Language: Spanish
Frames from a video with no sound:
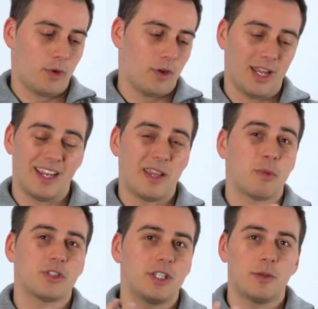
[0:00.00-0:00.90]
pues bueno, el
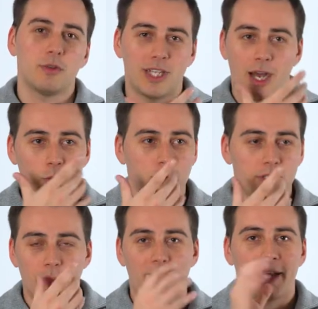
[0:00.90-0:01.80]
dispositivo se
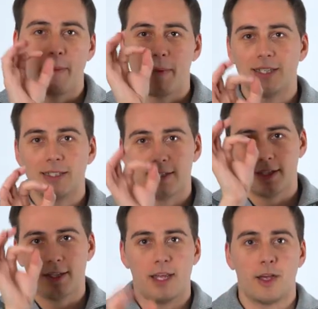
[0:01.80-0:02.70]
ajusta para que veas
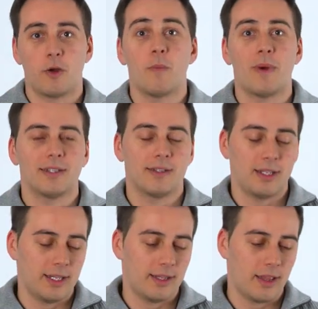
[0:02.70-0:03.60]
eh, con
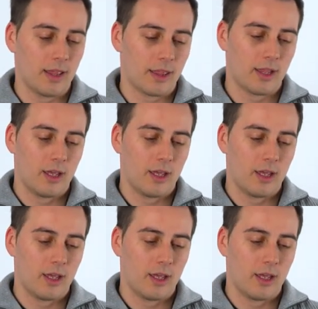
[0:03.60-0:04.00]
bastante nitidez